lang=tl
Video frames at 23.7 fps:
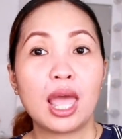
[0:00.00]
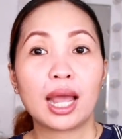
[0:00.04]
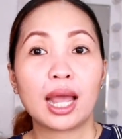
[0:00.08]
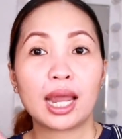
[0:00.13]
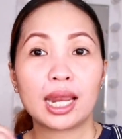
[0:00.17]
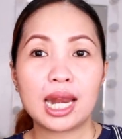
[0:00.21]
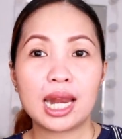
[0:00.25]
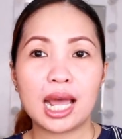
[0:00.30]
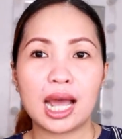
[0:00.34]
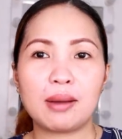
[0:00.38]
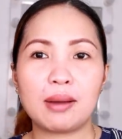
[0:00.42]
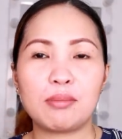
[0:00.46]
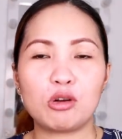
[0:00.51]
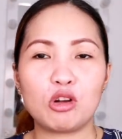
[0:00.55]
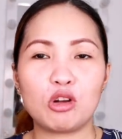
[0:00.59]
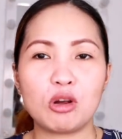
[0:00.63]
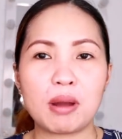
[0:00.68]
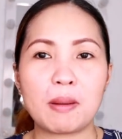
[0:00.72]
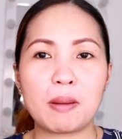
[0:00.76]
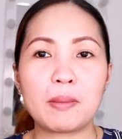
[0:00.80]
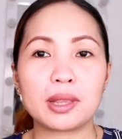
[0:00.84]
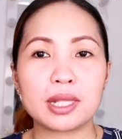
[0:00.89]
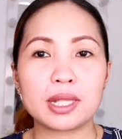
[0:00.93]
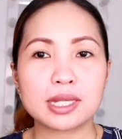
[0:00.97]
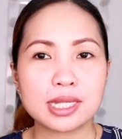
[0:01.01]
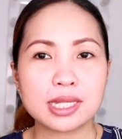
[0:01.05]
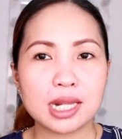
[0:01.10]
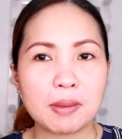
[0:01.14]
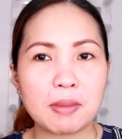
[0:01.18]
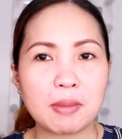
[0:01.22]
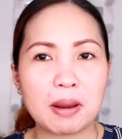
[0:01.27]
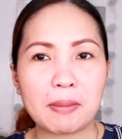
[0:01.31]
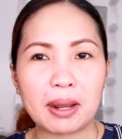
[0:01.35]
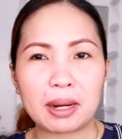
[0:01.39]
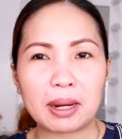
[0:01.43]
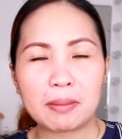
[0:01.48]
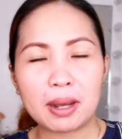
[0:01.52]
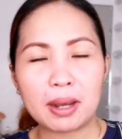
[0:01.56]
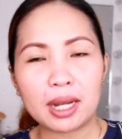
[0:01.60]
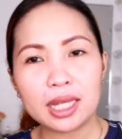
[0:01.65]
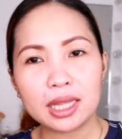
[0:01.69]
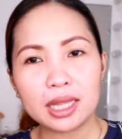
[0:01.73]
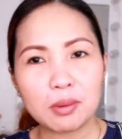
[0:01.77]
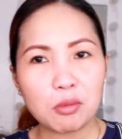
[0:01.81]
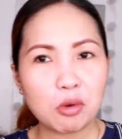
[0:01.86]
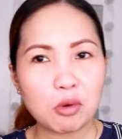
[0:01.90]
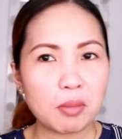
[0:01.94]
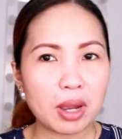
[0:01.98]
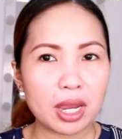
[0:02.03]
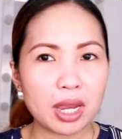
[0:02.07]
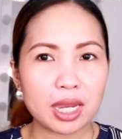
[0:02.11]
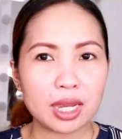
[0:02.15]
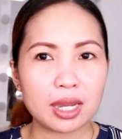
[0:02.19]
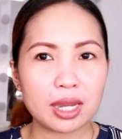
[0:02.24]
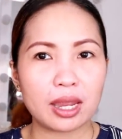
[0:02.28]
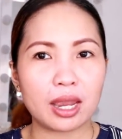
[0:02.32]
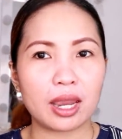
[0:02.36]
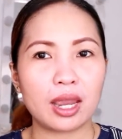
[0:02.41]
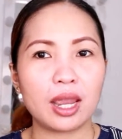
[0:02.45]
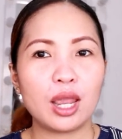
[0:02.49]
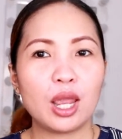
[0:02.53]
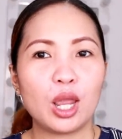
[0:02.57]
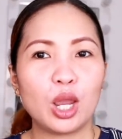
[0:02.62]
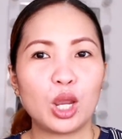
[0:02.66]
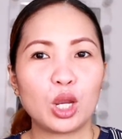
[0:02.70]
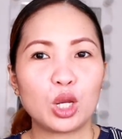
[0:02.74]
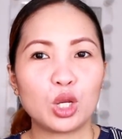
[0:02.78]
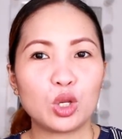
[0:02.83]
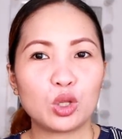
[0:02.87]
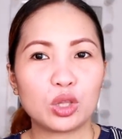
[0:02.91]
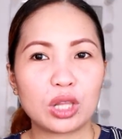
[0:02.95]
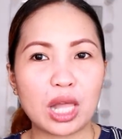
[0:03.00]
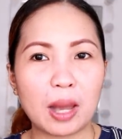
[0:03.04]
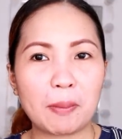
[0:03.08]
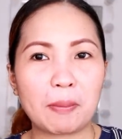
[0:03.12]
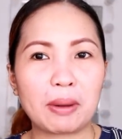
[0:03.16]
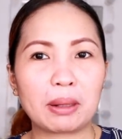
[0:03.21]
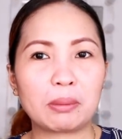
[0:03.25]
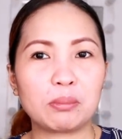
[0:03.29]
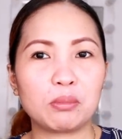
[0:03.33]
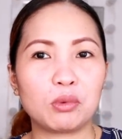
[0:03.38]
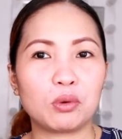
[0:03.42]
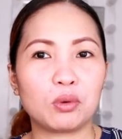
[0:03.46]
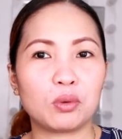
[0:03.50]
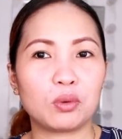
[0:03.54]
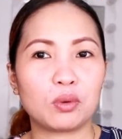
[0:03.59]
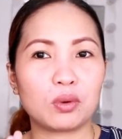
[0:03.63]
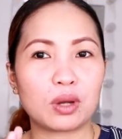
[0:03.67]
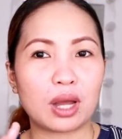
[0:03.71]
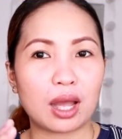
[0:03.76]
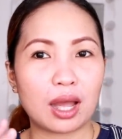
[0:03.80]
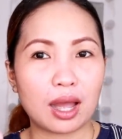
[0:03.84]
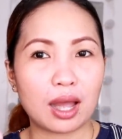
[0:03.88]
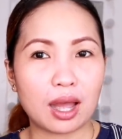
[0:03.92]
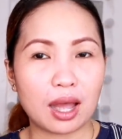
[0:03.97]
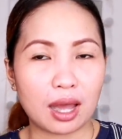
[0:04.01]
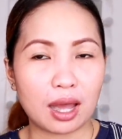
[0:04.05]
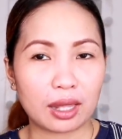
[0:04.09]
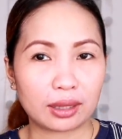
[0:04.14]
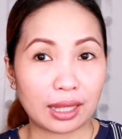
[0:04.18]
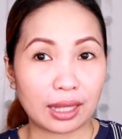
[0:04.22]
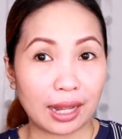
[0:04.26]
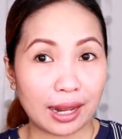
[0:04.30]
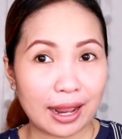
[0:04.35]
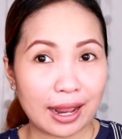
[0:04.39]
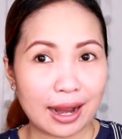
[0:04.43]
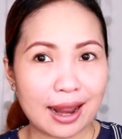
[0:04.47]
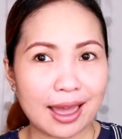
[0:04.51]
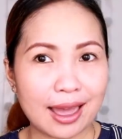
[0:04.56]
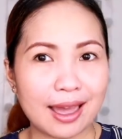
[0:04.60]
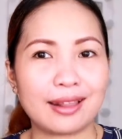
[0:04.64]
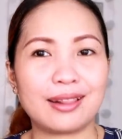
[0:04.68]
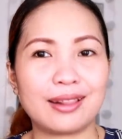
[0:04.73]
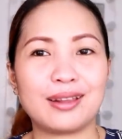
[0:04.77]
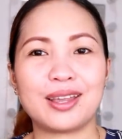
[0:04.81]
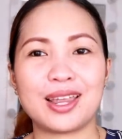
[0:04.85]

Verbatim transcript: kailangan mo gumamit ng salamin para makita mo maigi yung dapat mong uh, tanggalan.